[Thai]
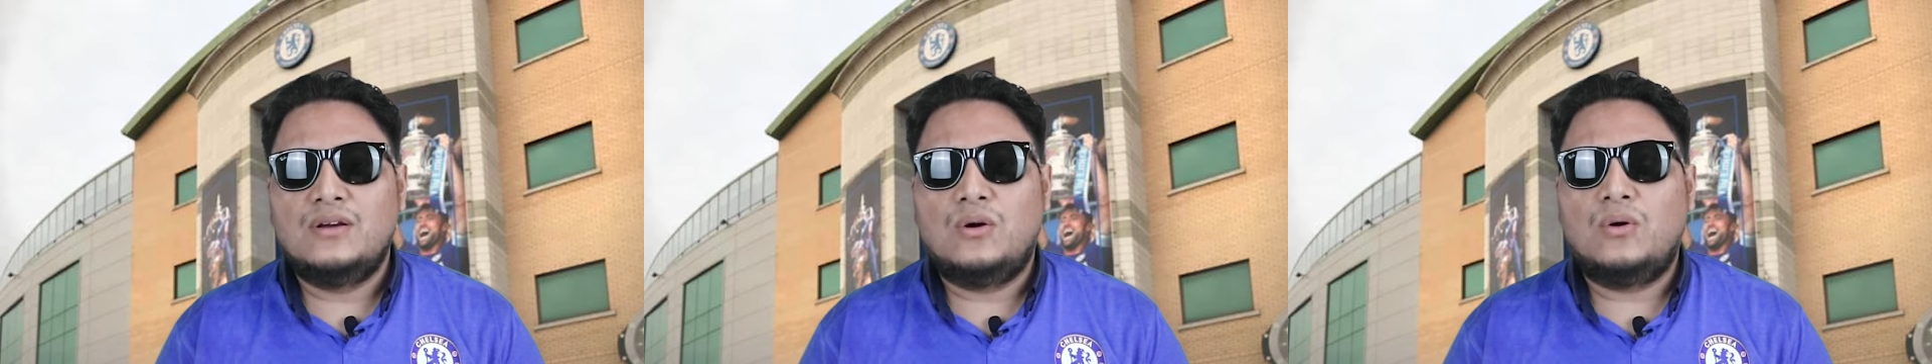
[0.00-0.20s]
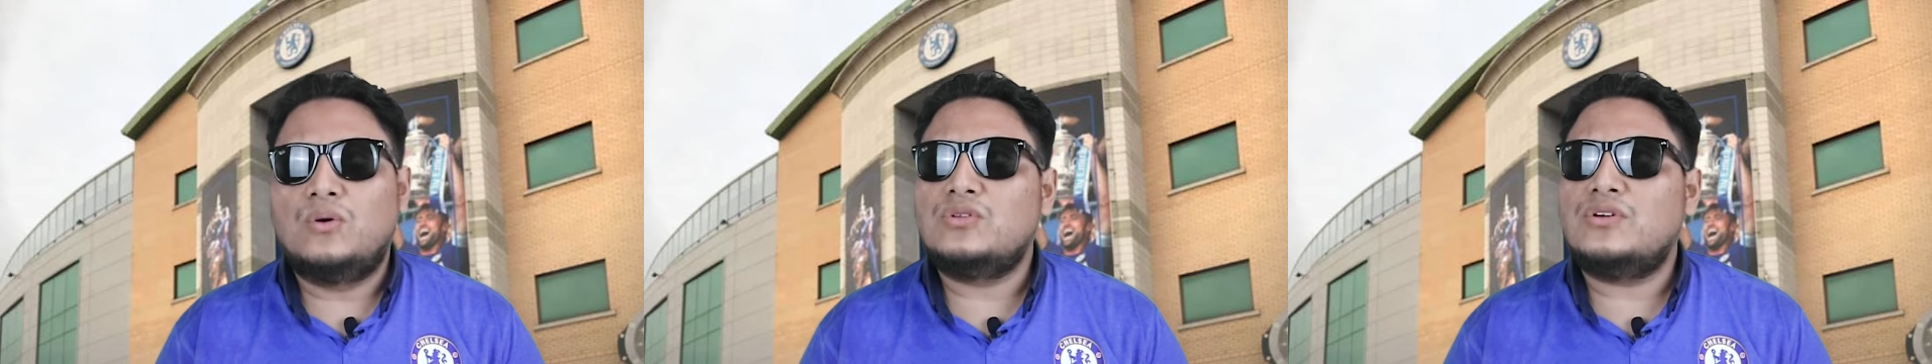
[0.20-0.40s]

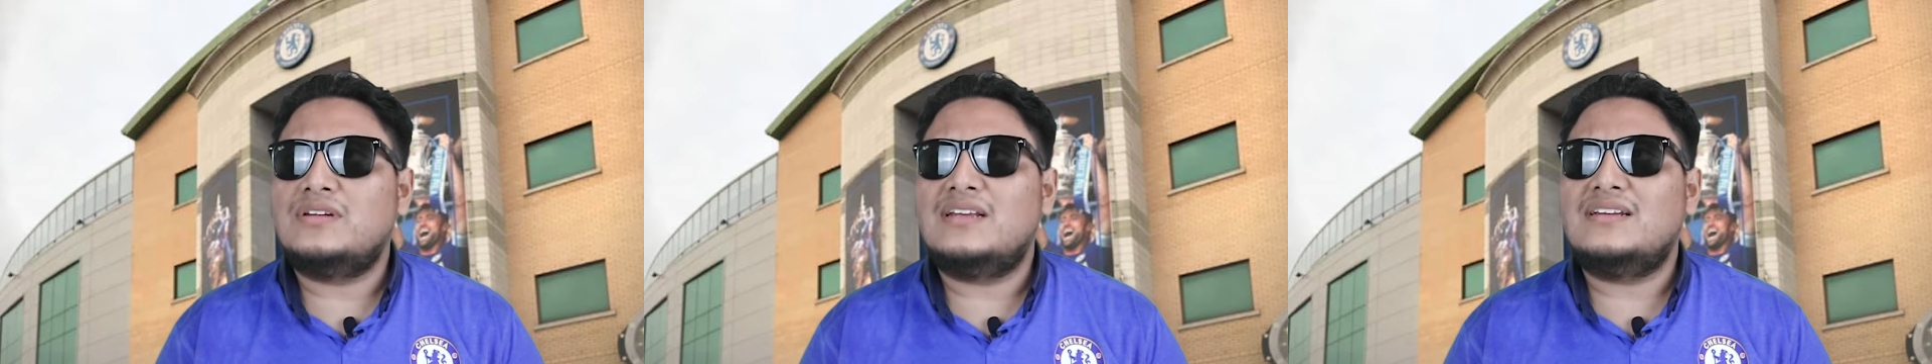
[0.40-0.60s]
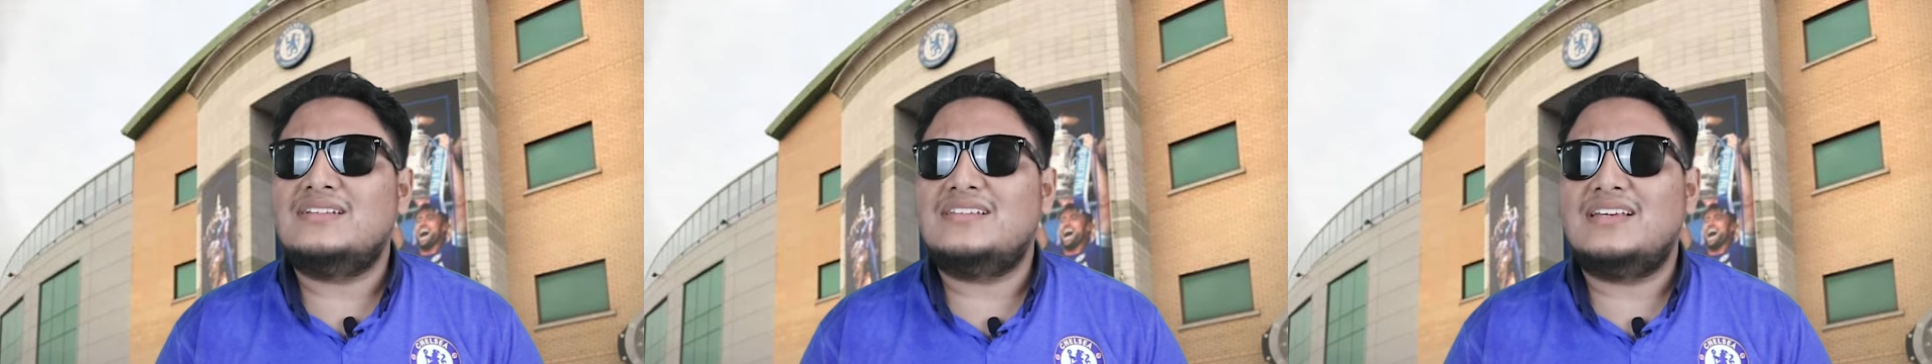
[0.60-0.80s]
โอ้ตอน
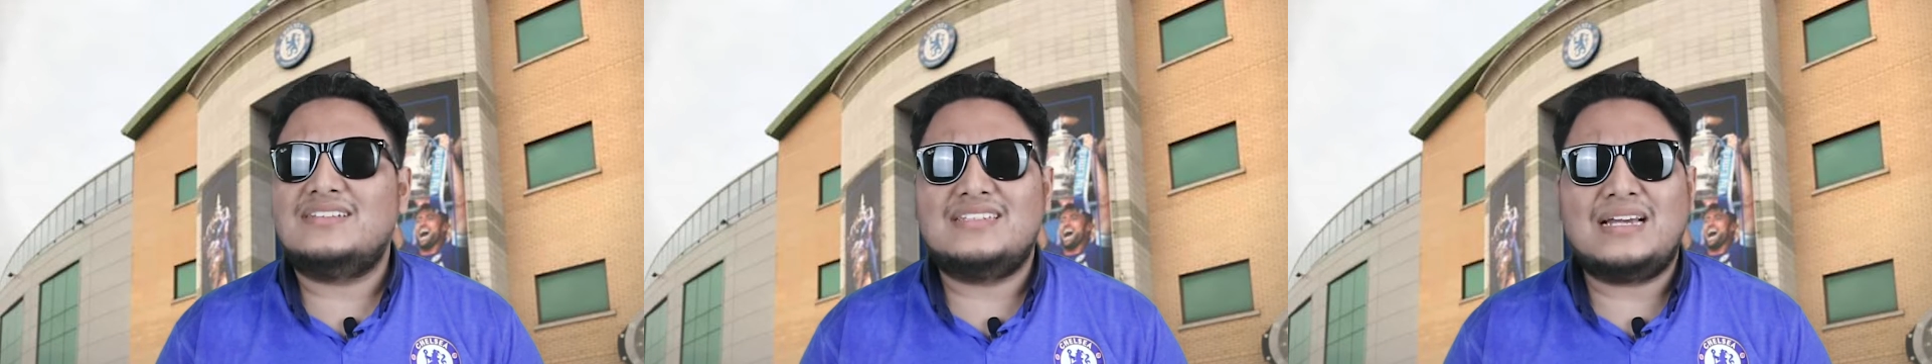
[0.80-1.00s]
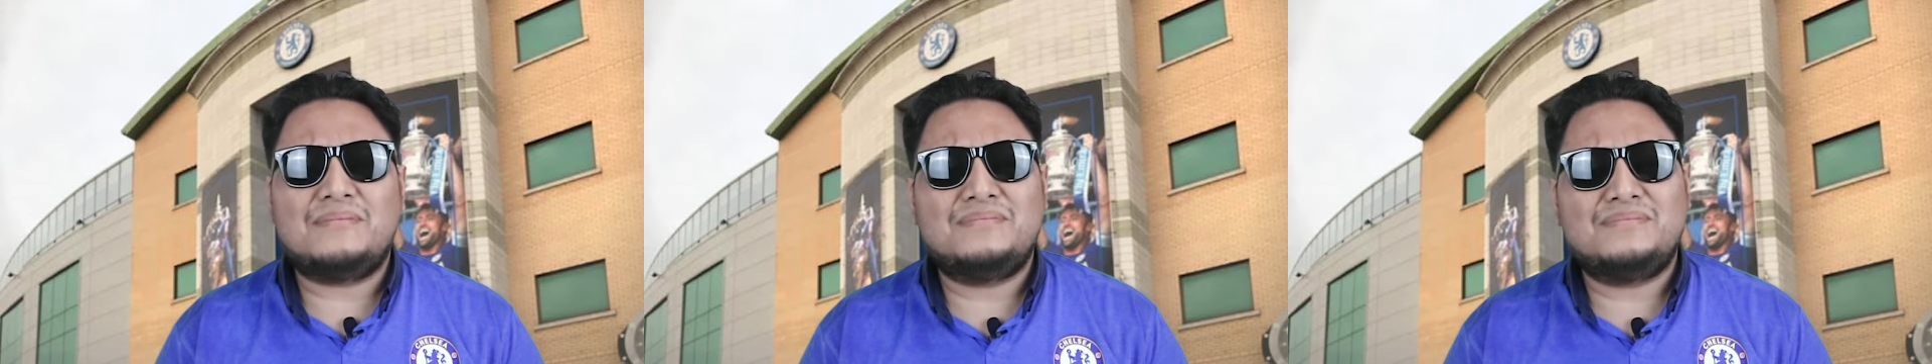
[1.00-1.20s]
นั้นถ้า
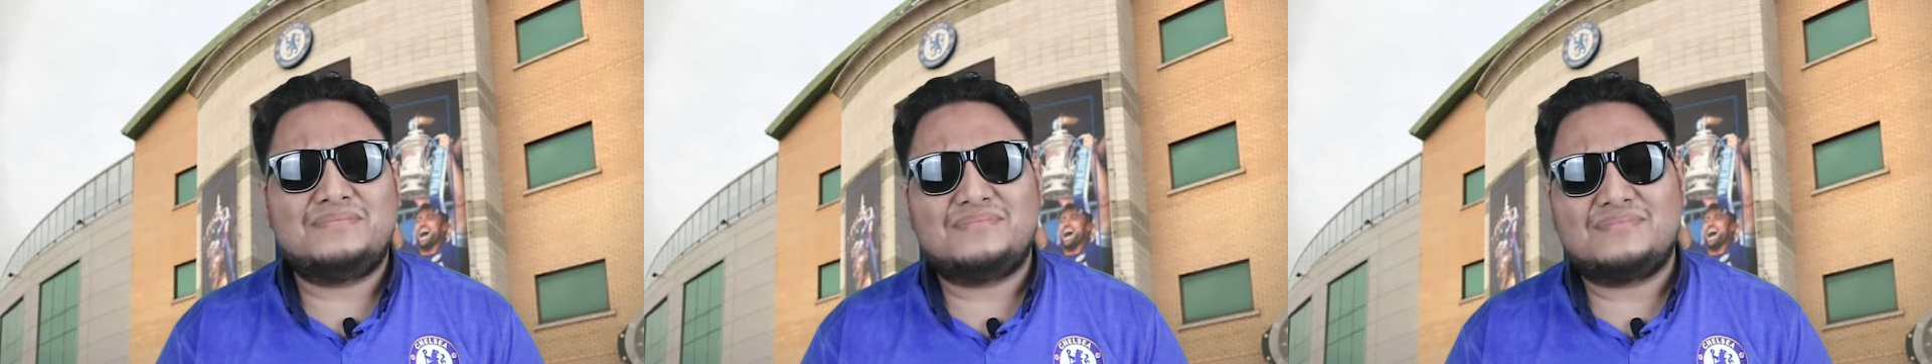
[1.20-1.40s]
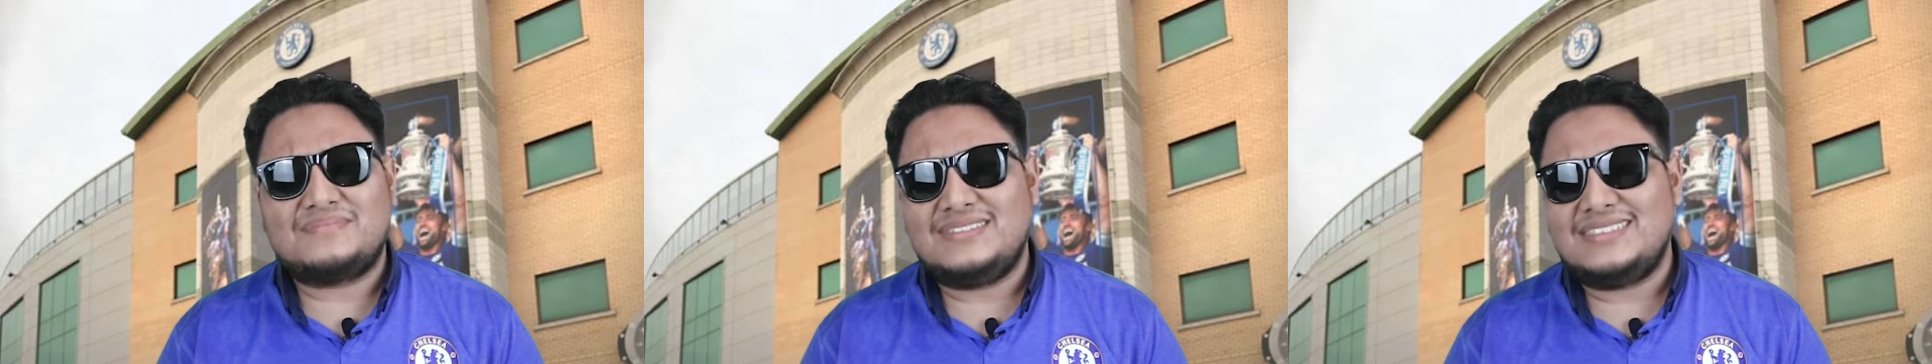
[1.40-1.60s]

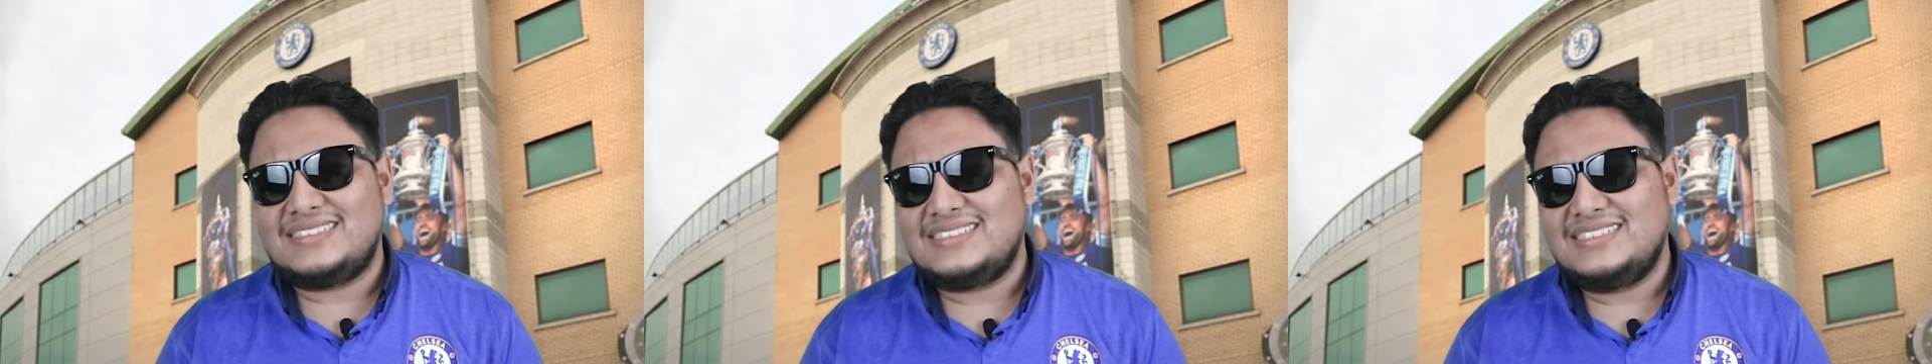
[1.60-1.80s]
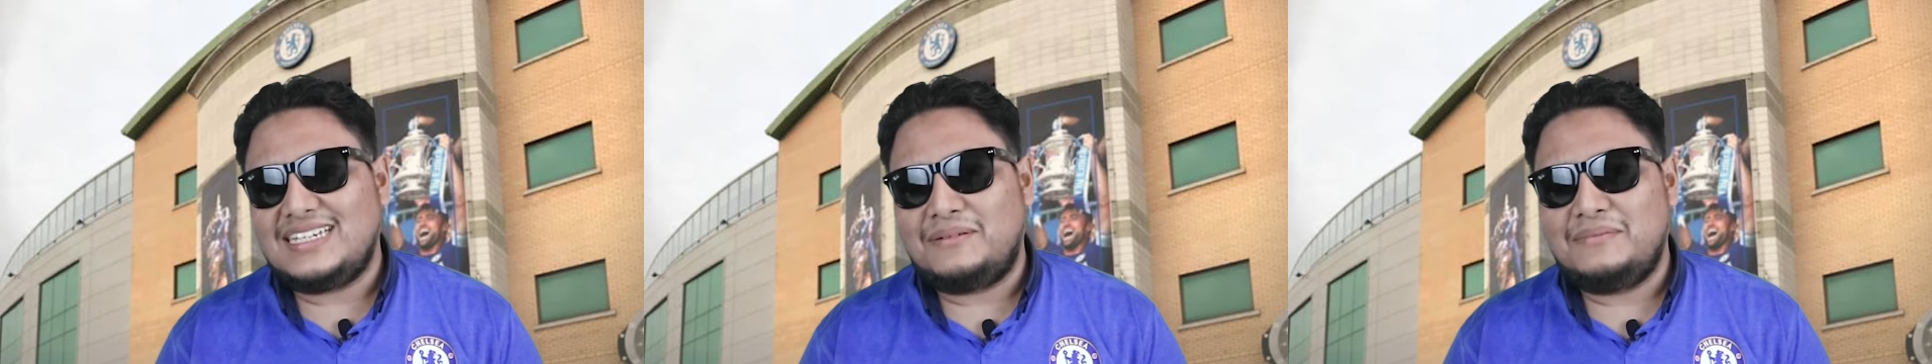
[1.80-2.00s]

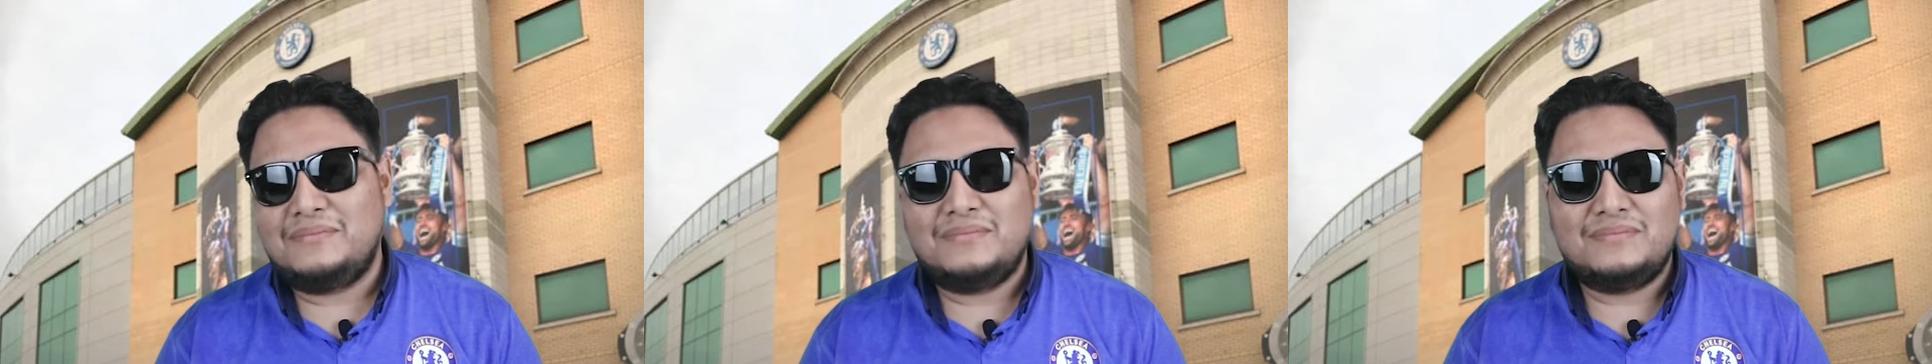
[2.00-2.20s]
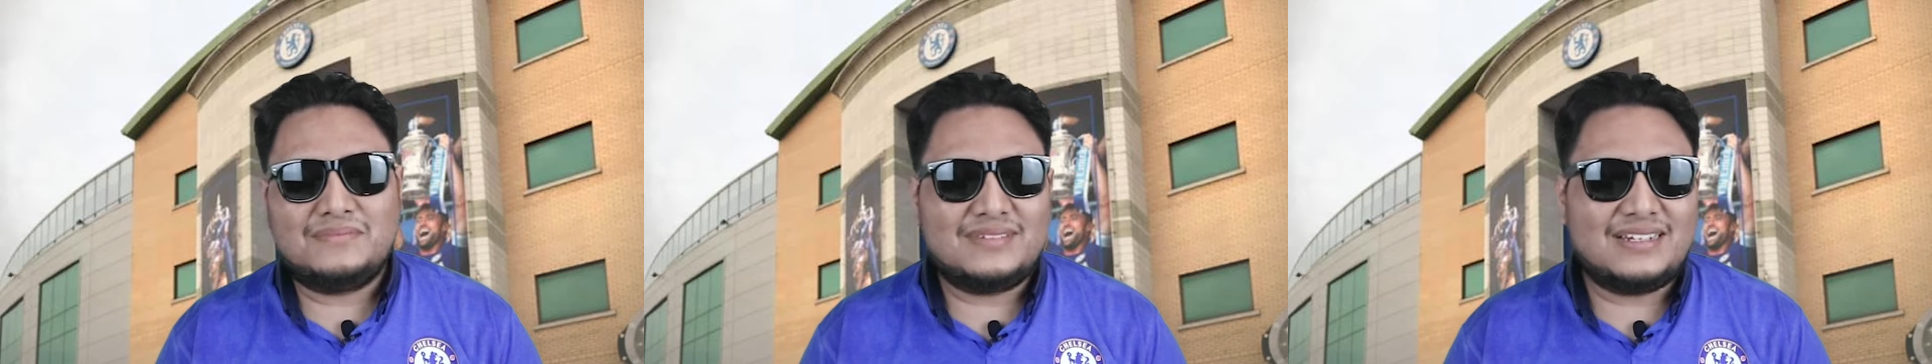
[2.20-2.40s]
จำ
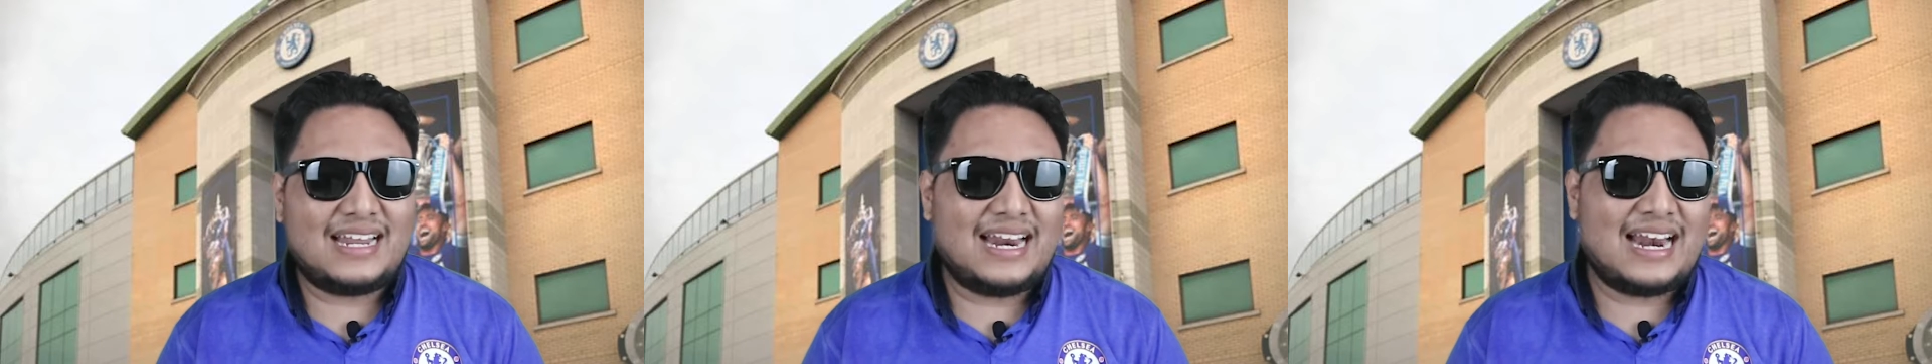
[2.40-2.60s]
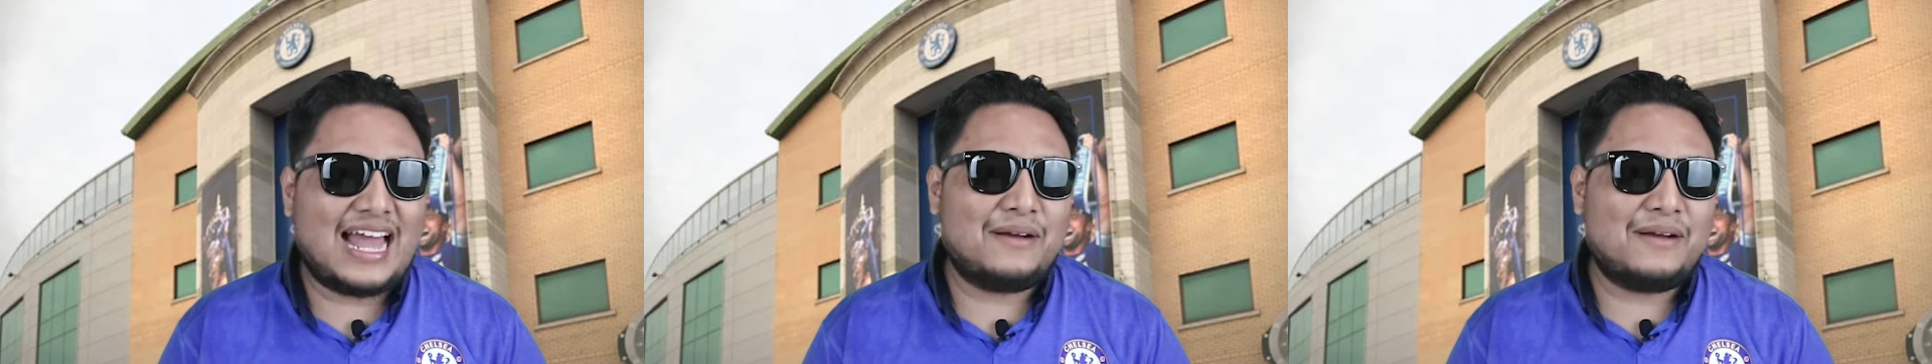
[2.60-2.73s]
จำได้